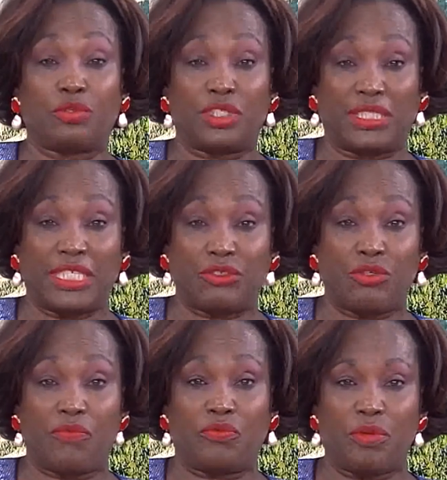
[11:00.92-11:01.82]

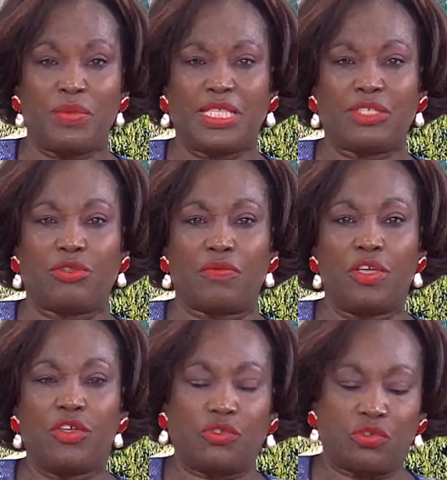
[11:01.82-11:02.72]
19,
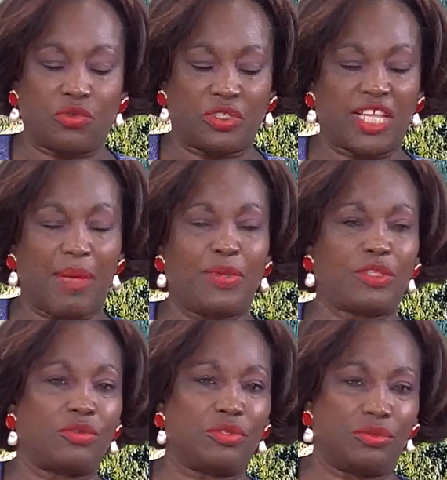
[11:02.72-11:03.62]
2019, jusqu'au
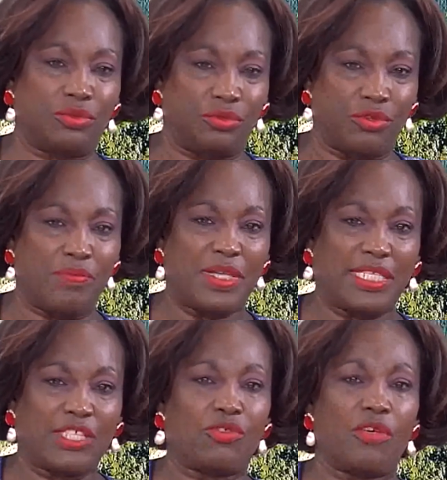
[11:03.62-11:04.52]
chapitre
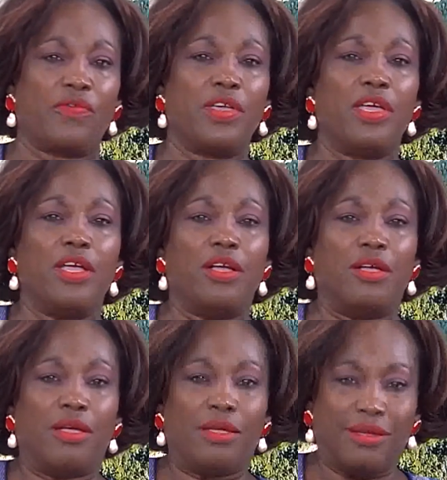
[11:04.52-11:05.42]
2019.
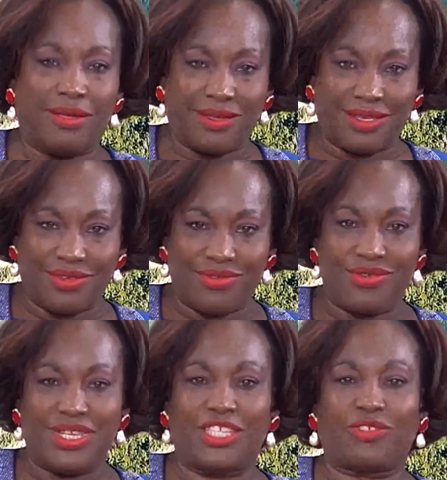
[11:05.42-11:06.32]

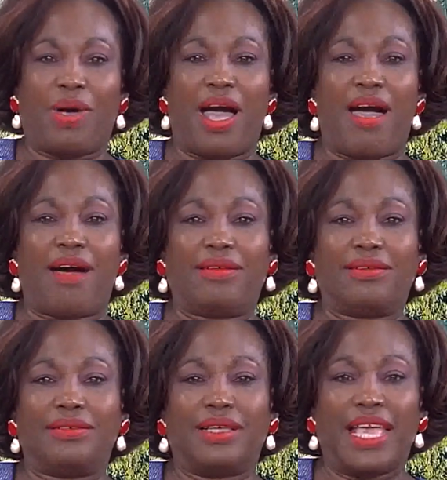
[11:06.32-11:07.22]
Une
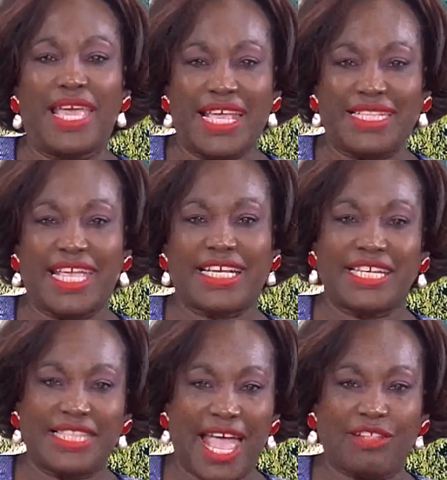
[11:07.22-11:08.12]
histoire est
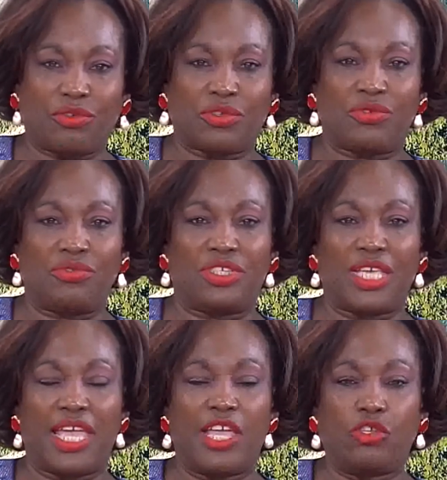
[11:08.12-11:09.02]
écrite à ton
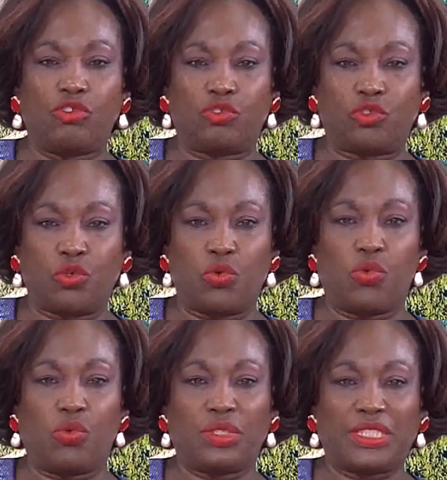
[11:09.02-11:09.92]
sujet,
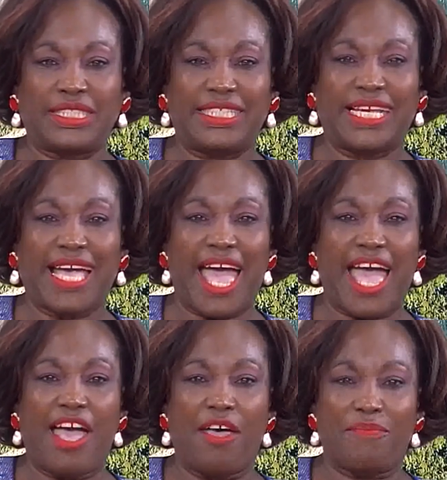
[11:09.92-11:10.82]
tout ira
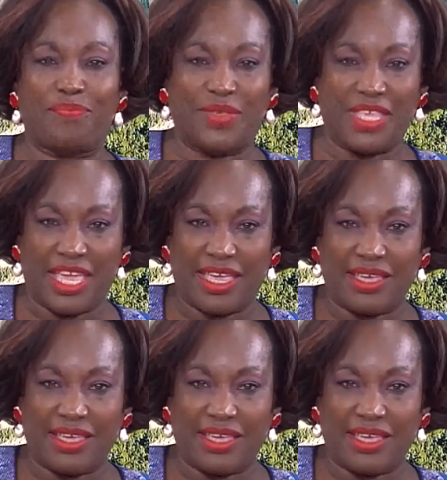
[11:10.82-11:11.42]
bien.